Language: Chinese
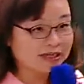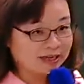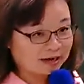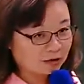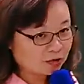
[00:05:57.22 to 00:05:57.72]
一
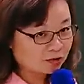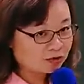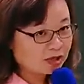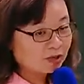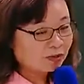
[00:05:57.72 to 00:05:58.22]
个好
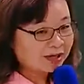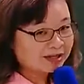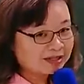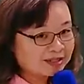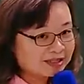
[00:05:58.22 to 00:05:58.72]
处，我
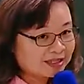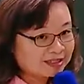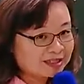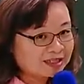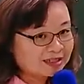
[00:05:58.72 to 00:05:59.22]
可以
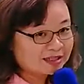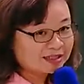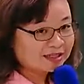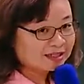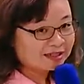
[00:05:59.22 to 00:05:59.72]
减轻
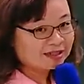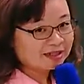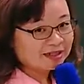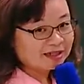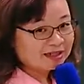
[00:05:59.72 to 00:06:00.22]
这个
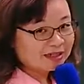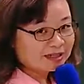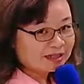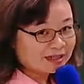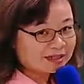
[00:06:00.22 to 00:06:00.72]

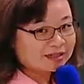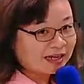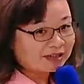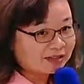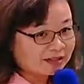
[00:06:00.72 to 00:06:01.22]
个
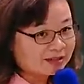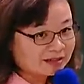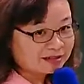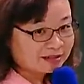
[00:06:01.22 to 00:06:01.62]
案的